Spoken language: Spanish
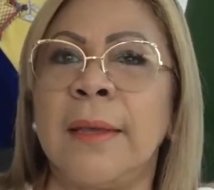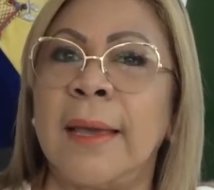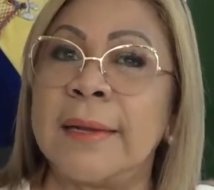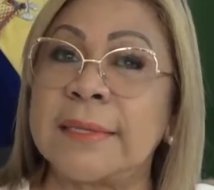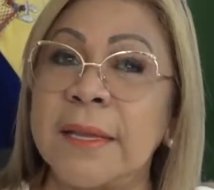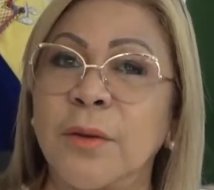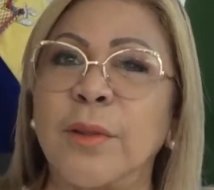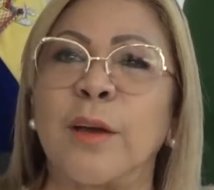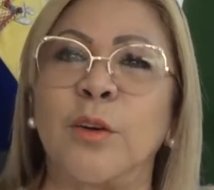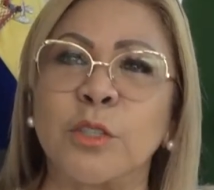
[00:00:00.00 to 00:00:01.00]
El
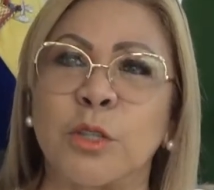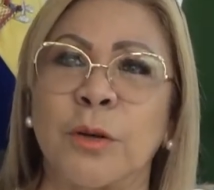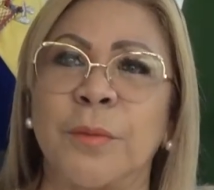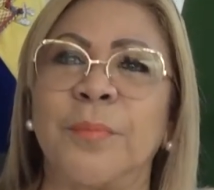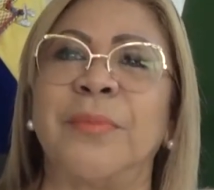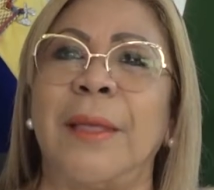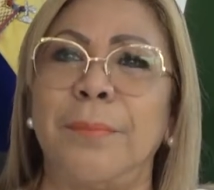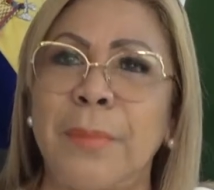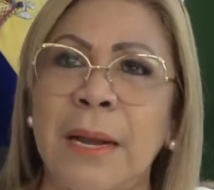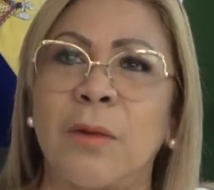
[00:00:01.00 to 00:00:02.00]
5 de agosto de
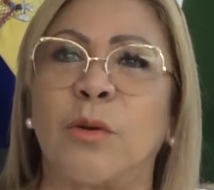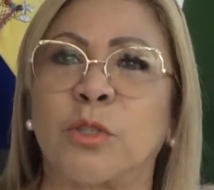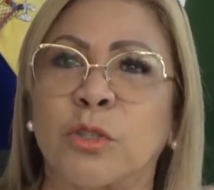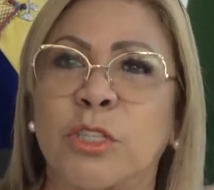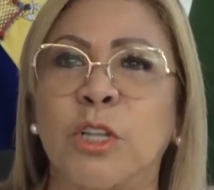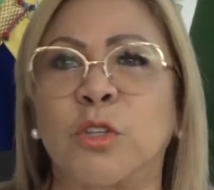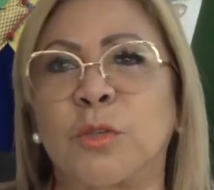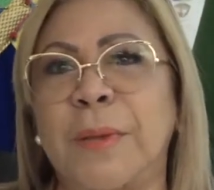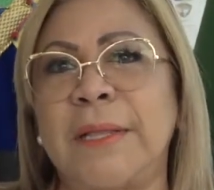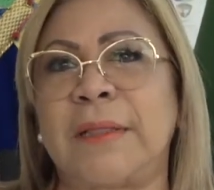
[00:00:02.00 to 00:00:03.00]

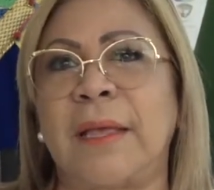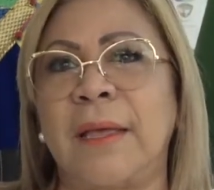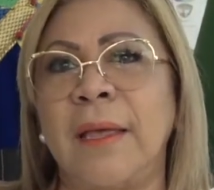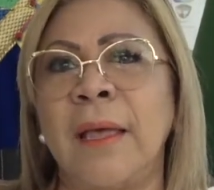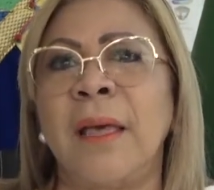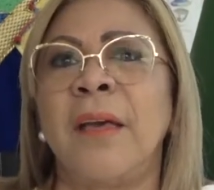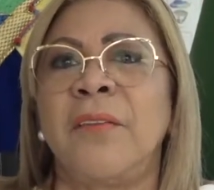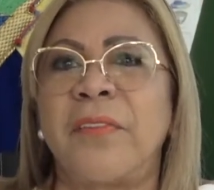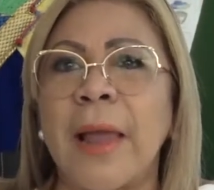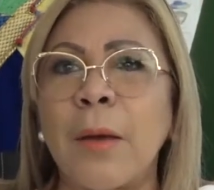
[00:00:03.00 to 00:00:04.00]
1820,
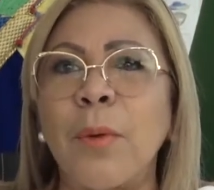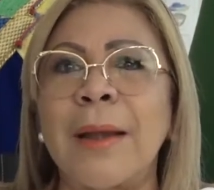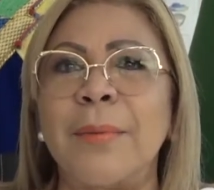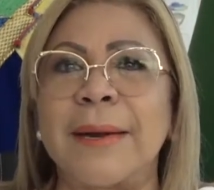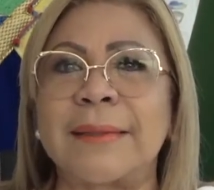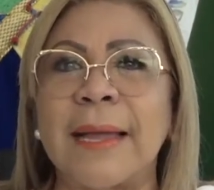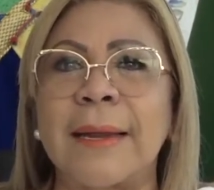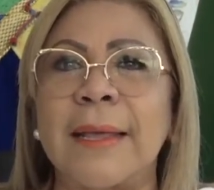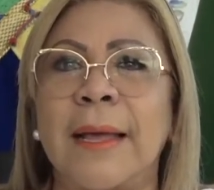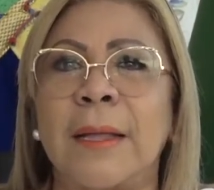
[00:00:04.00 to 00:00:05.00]
fragua
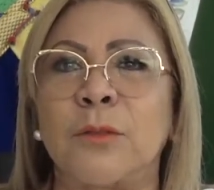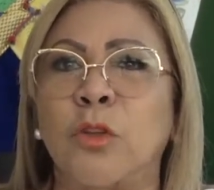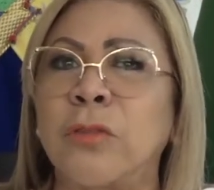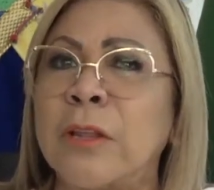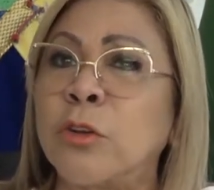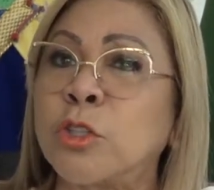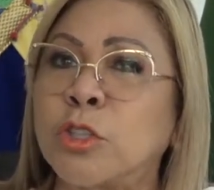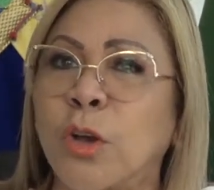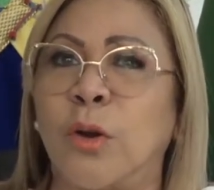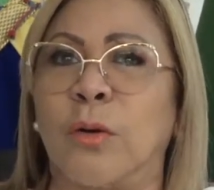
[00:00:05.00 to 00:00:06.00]
libertaria donde no
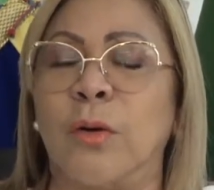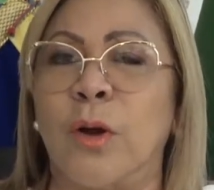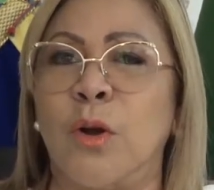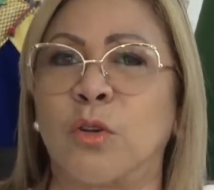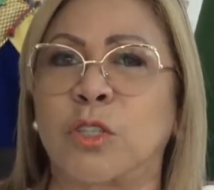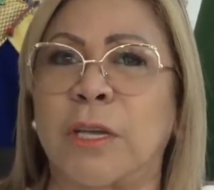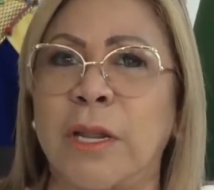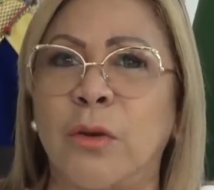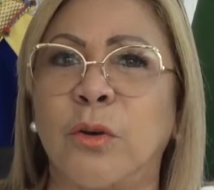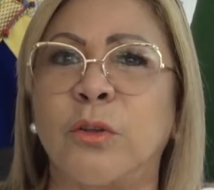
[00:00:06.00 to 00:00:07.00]
solo los
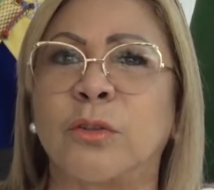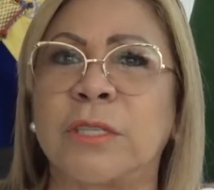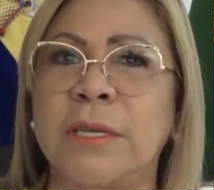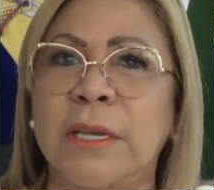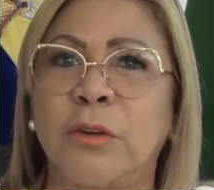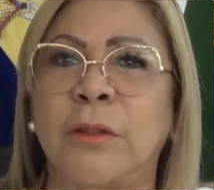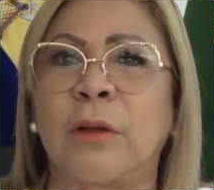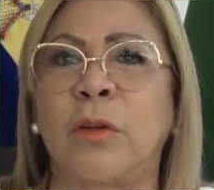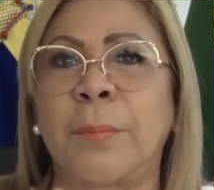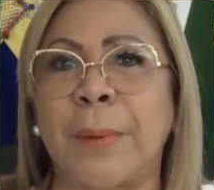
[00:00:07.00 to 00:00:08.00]
criollos, hijos
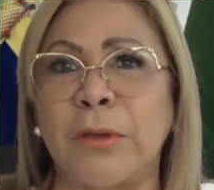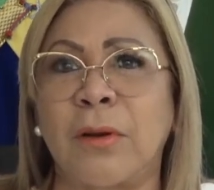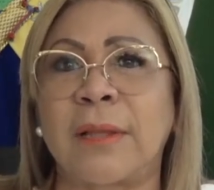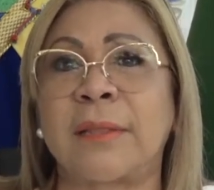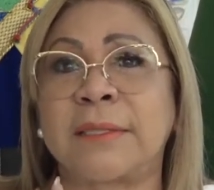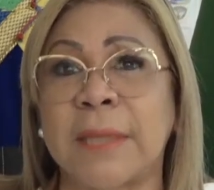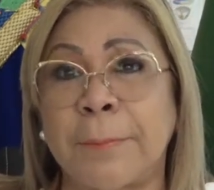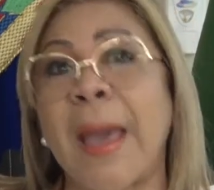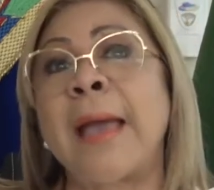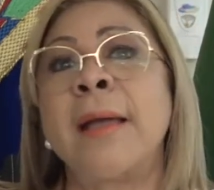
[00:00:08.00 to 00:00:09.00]
de los españoles de
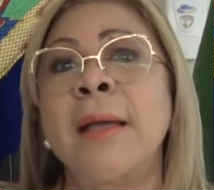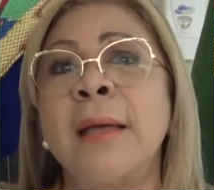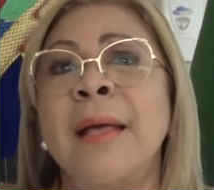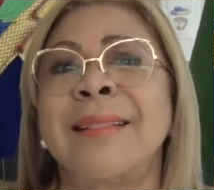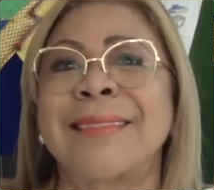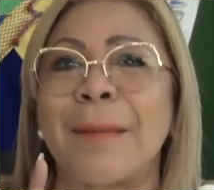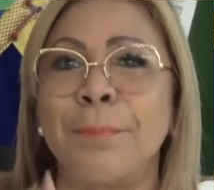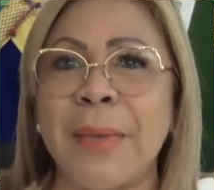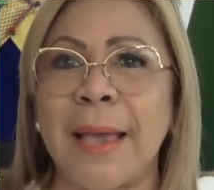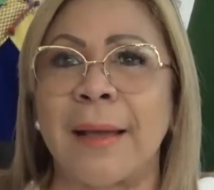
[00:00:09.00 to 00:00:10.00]
cepa,
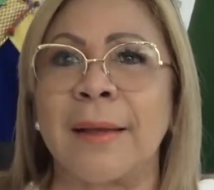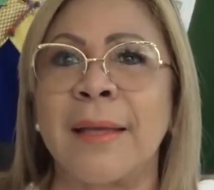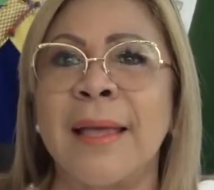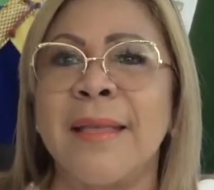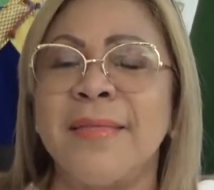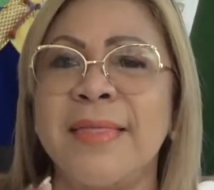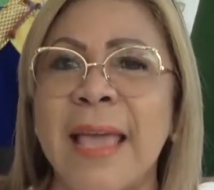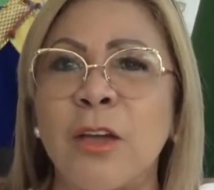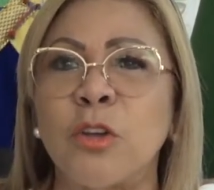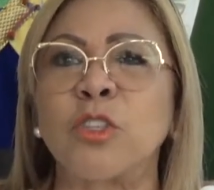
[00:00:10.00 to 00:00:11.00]
también
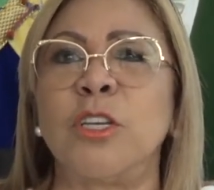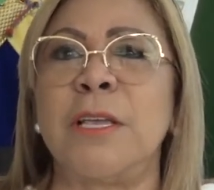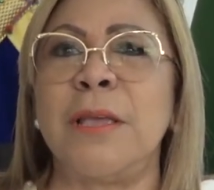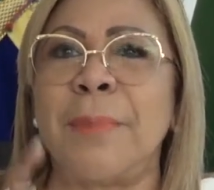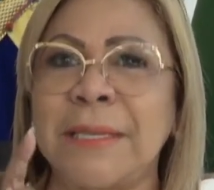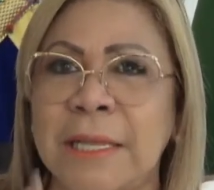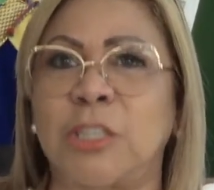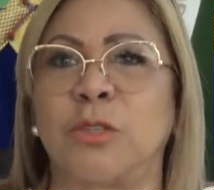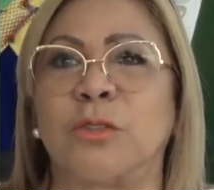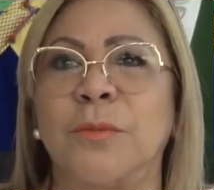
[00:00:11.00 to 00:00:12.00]
negros y
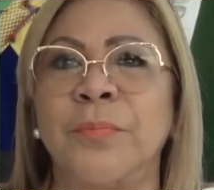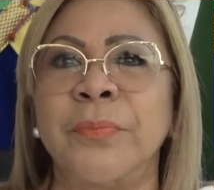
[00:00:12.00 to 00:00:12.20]
mestizos,